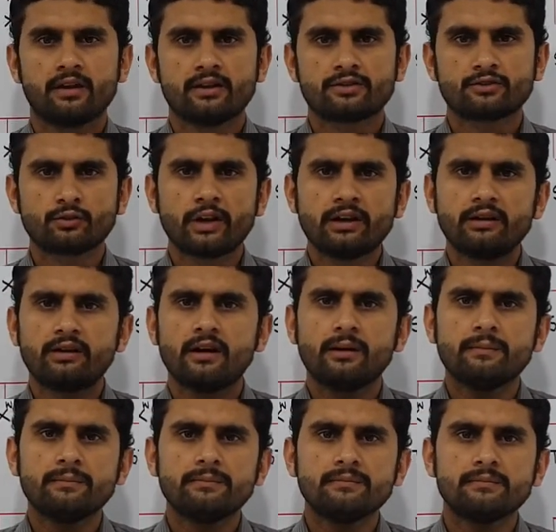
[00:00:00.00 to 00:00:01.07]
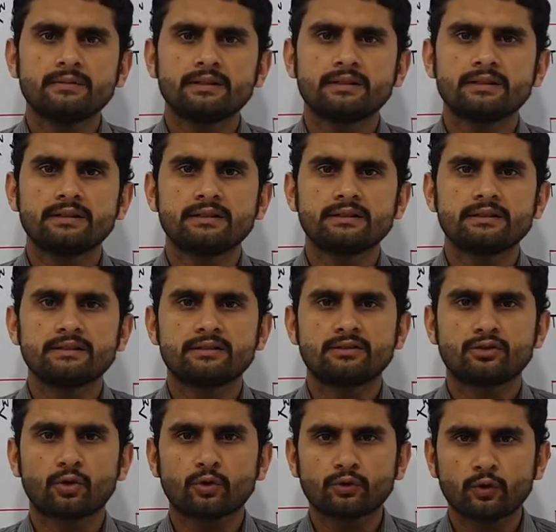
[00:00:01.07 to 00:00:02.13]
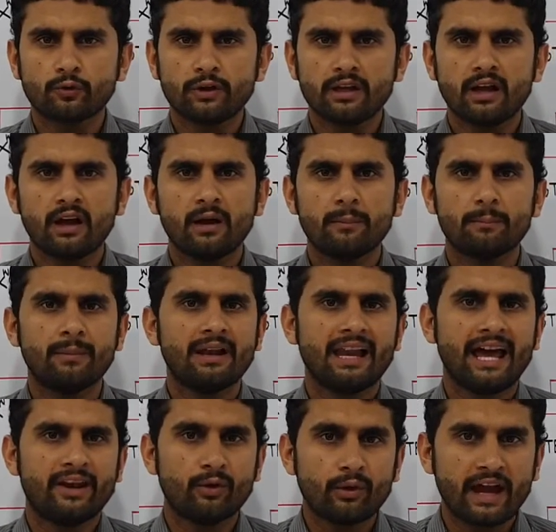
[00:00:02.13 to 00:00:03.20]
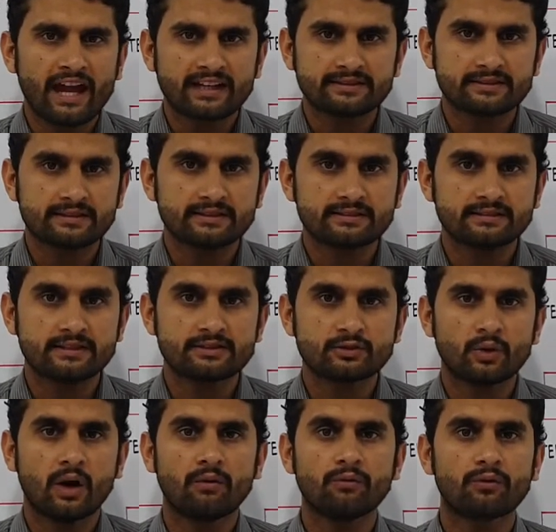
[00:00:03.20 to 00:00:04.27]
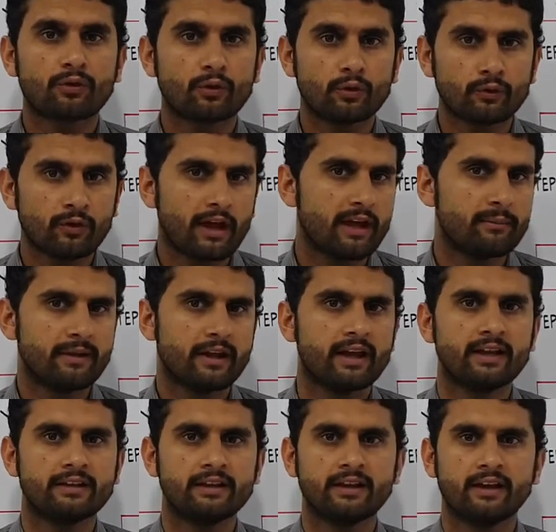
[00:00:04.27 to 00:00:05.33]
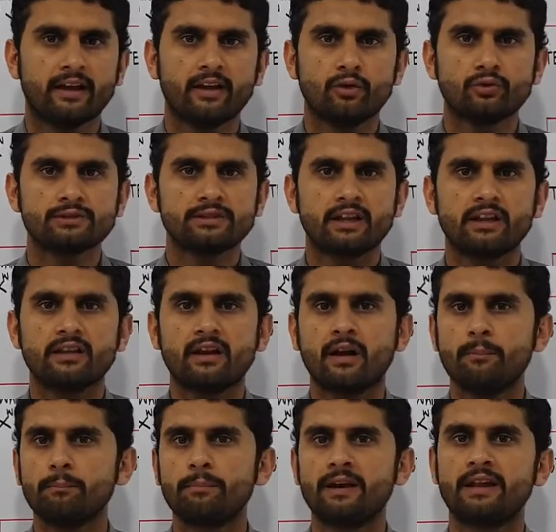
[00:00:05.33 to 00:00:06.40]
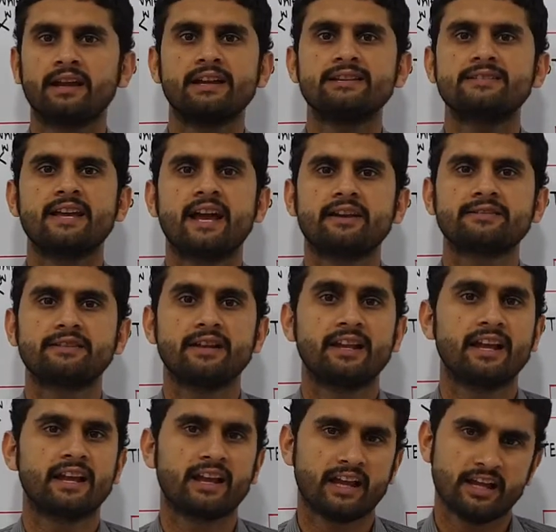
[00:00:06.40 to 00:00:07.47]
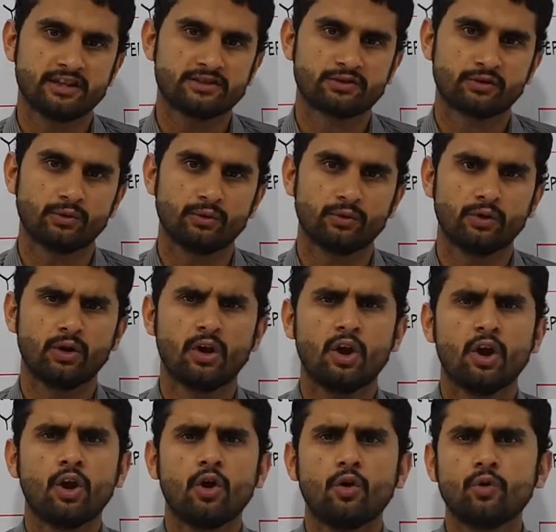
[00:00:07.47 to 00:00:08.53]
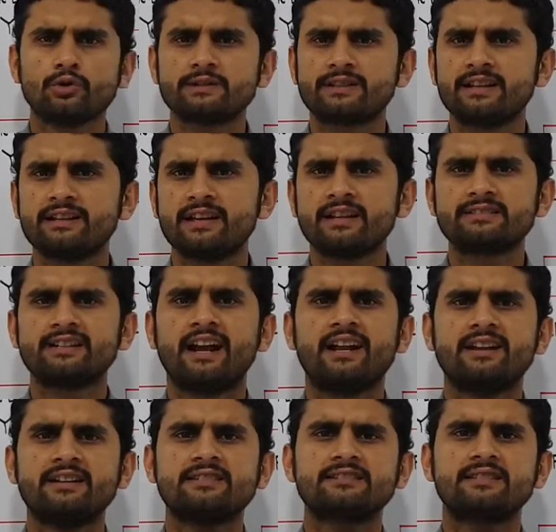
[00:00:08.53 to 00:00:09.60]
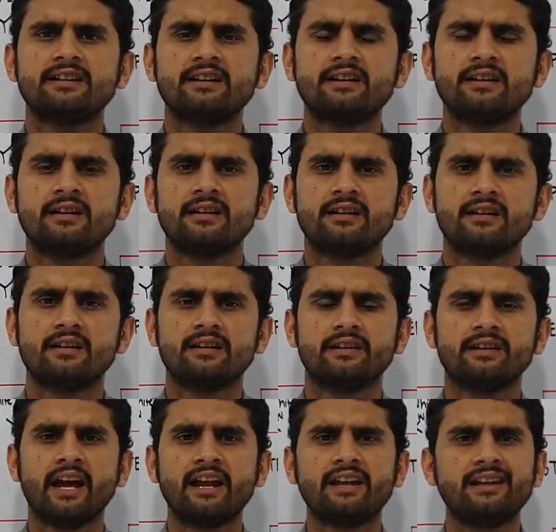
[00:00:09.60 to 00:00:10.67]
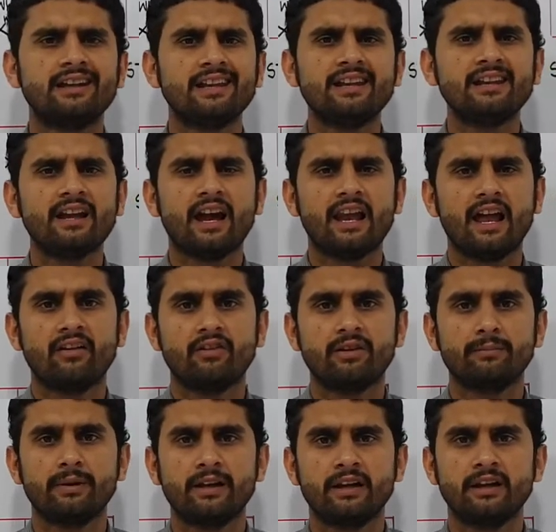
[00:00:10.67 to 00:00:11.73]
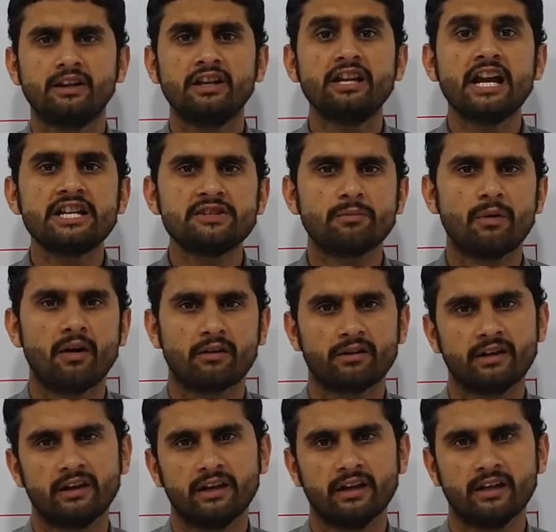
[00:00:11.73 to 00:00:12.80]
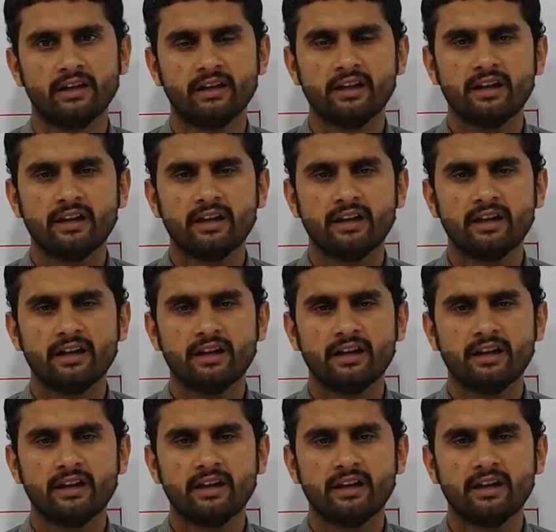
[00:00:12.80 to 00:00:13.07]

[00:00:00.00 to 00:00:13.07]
स्टूडेंट हम ड्रोसोफिला मलानोगैस्ट्रस जिसको हम फ्रूट फ्लाई भी कहते हैं उसके अंदर हम पढ़ेंगे सेक्स लिंकेज को उसके अंदर एक साइंटिस्ट था नाइनटीन अलेवन में टी एच मॉर्गन ने